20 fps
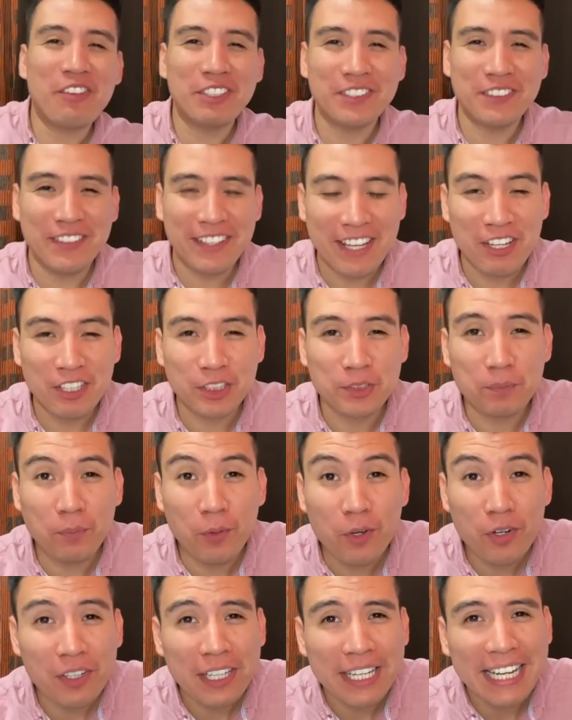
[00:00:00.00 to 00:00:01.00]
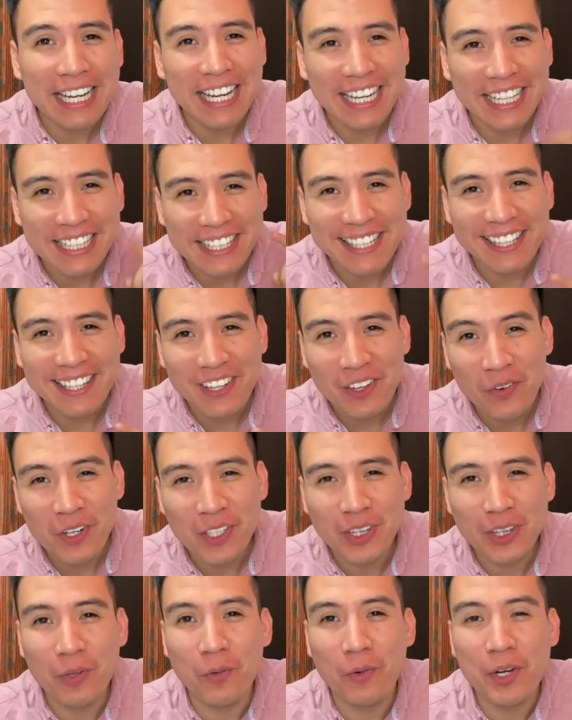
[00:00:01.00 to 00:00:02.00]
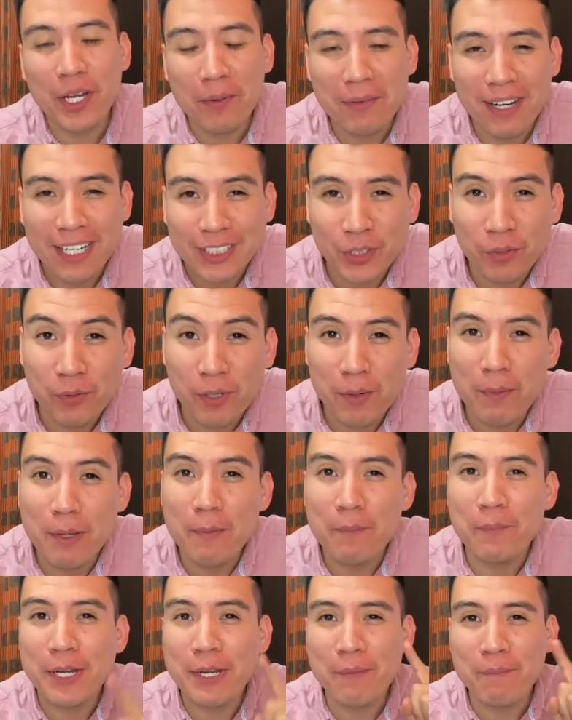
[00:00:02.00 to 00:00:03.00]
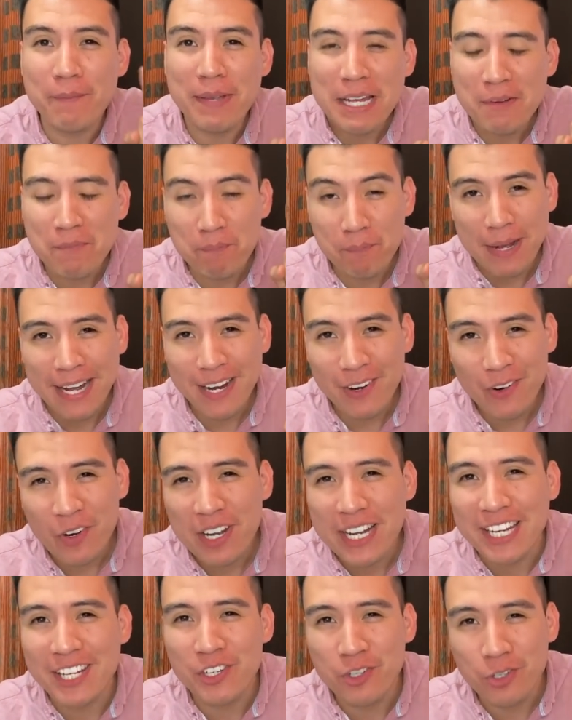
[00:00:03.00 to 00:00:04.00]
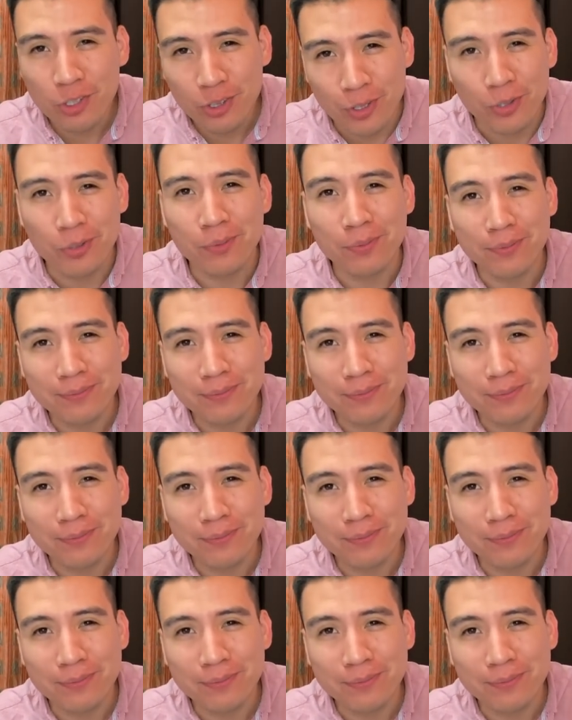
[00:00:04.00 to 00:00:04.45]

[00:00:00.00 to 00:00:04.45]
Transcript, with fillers: de mis videos porque el día de hoy te voy a hablar sobre mi primer pago en YouTube.